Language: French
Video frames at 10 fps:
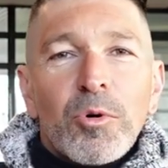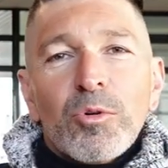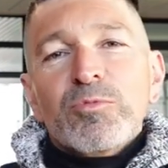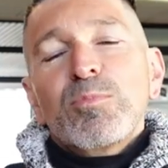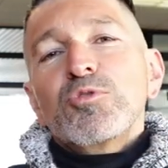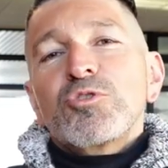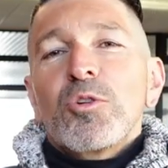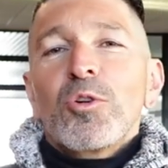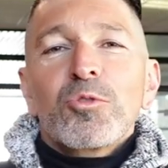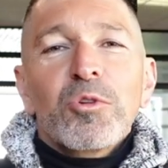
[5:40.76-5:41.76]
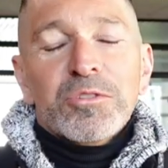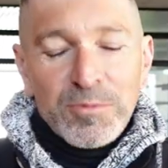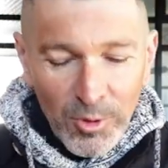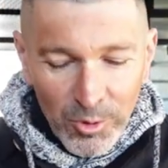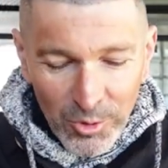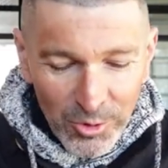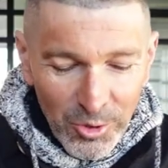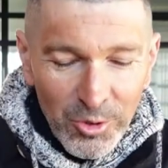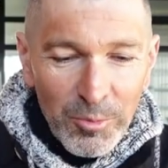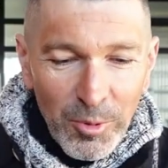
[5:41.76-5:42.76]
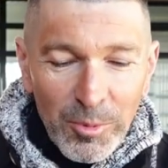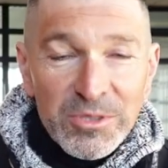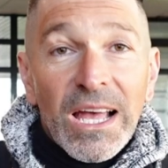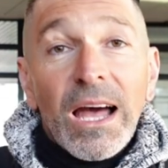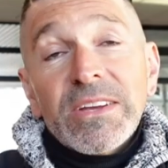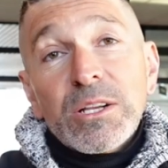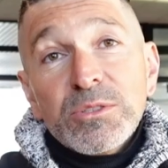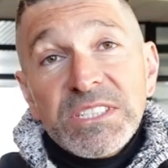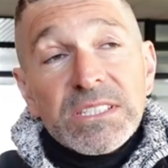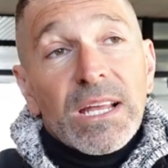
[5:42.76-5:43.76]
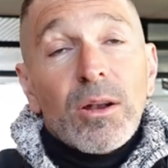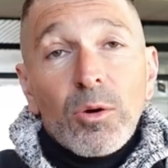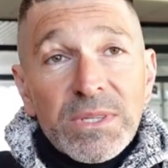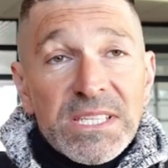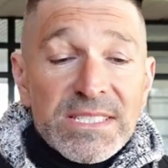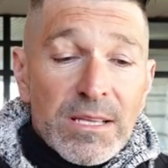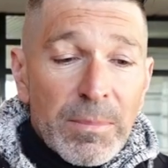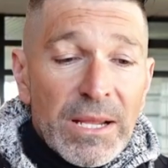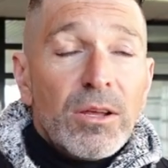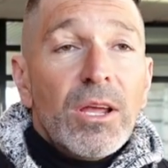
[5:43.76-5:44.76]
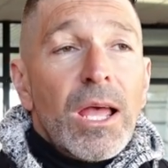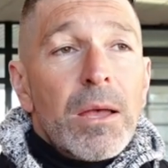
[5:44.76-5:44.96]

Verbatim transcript: on se bouge langoureusement le, le popotin avec le titre, alors oui, qui s'appelle